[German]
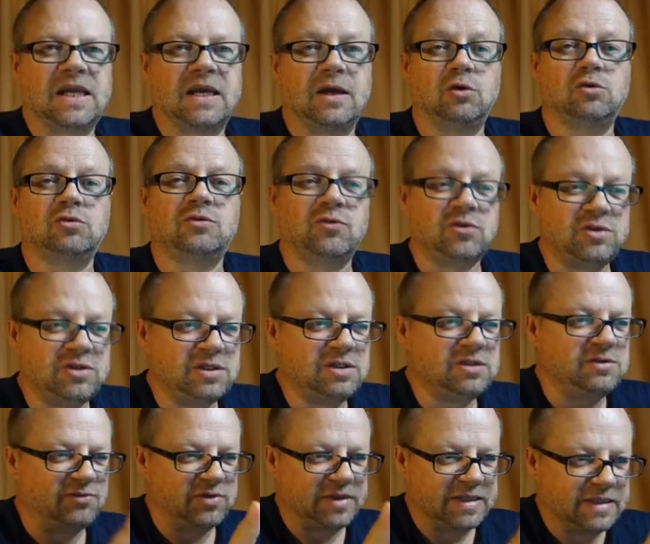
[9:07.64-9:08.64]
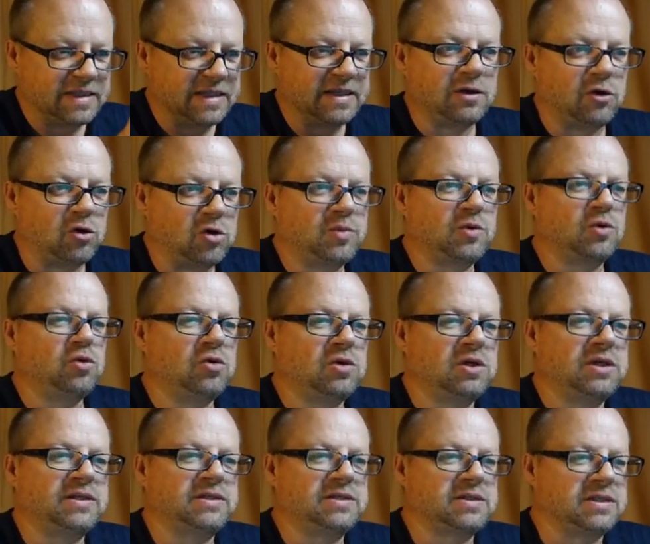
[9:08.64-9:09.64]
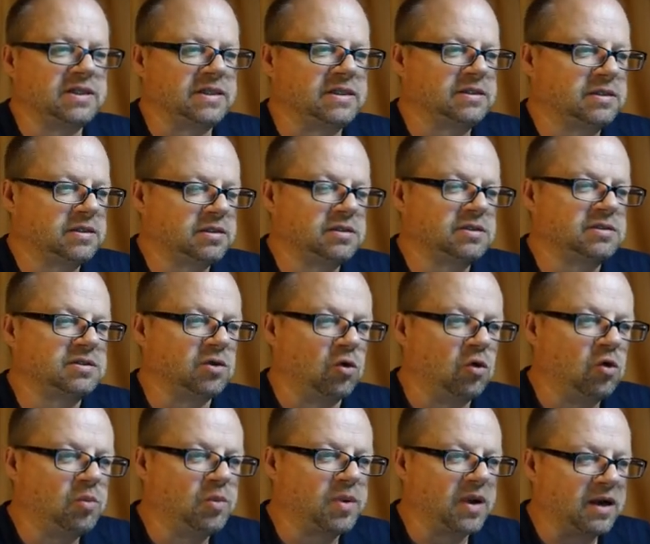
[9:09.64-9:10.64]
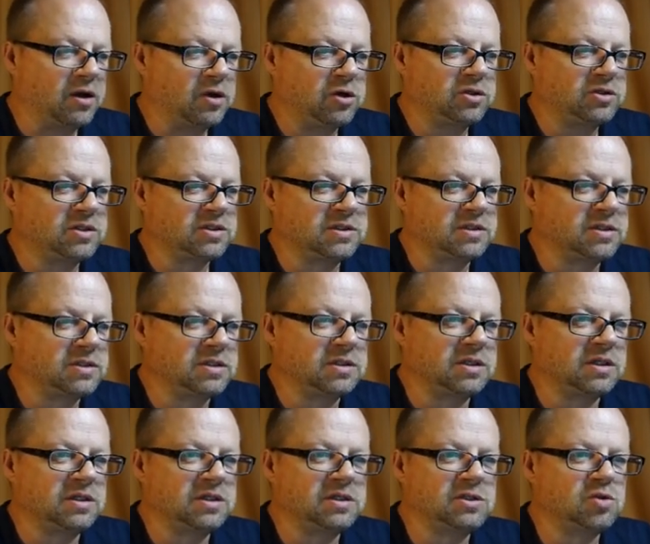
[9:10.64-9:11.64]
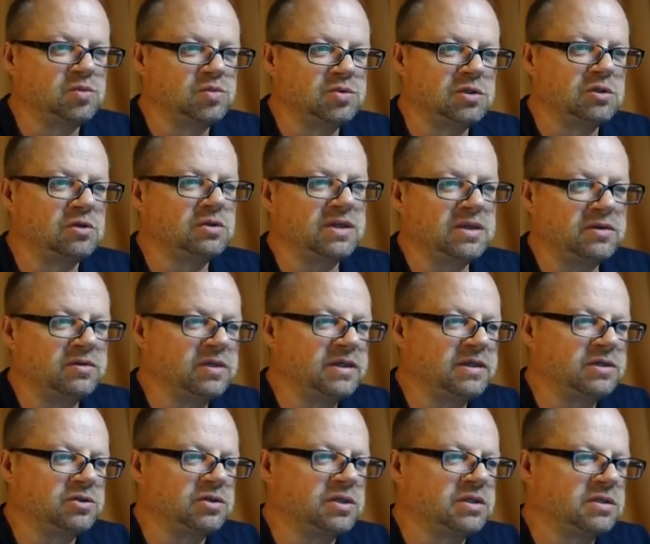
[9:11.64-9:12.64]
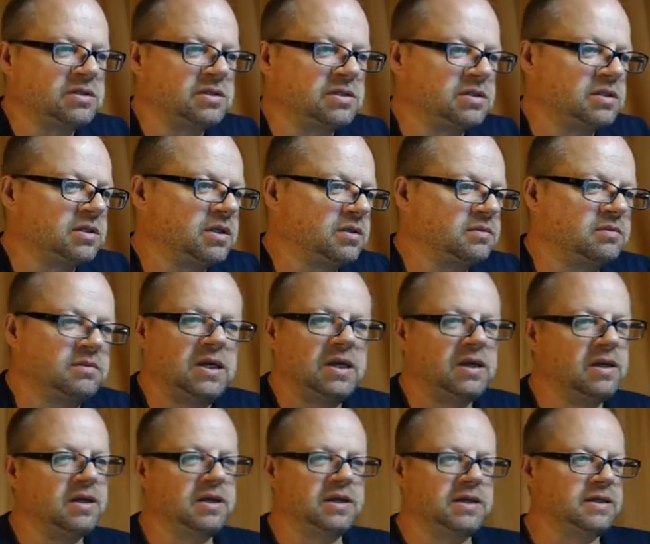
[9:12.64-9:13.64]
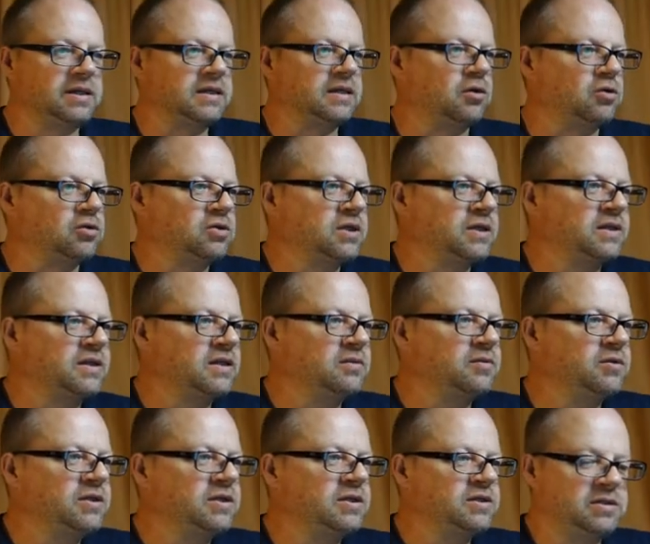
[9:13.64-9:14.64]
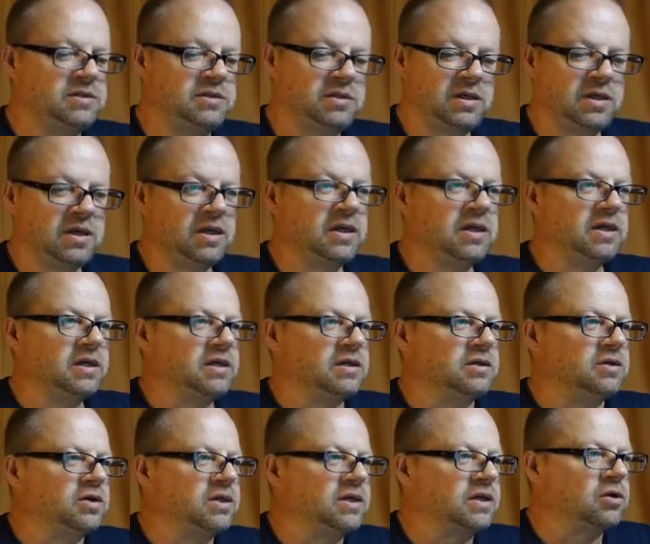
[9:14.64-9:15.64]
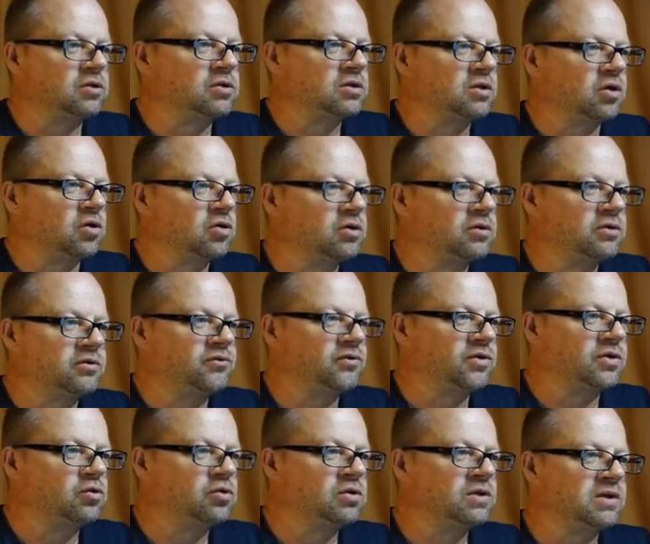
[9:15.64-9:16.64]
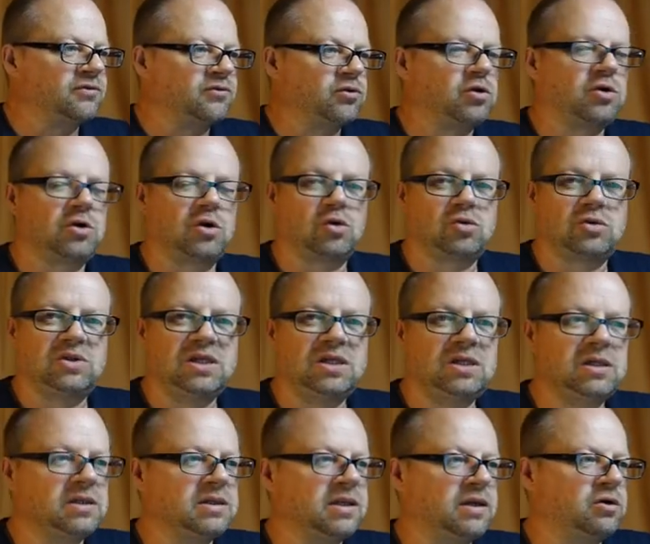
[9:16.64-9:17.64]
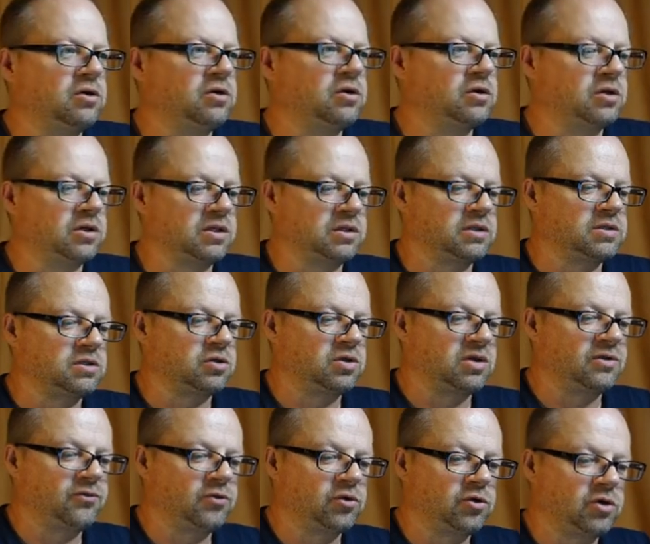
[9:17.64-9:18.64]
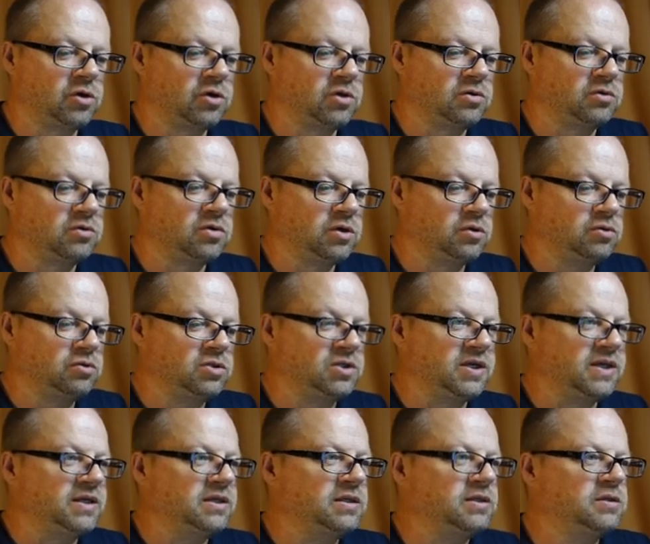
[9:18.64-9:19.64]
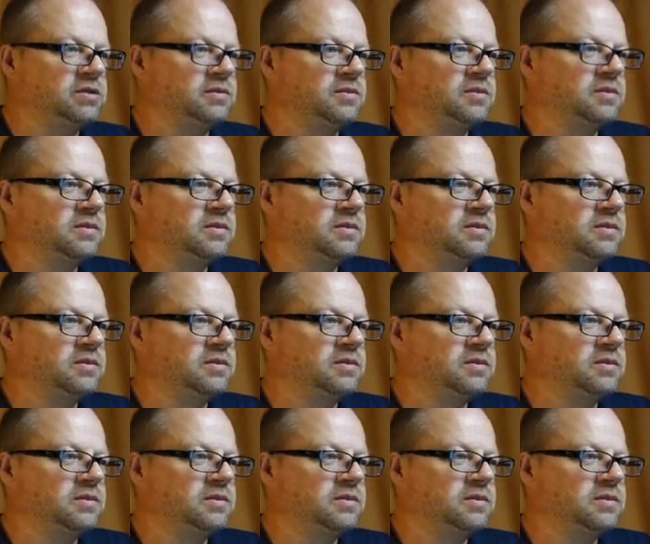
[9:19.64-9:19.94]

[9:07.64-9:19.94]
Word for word: Und was ist, wenn ich die Halbkugel jetzt nicht so brauche, dass das in der XY-Ebene, ist, sondern in, der, in einer anderen Ebene ist? Ja, ich kann da Figuren einfach rotieren auch. Ja, da sage ich einfach Rotate.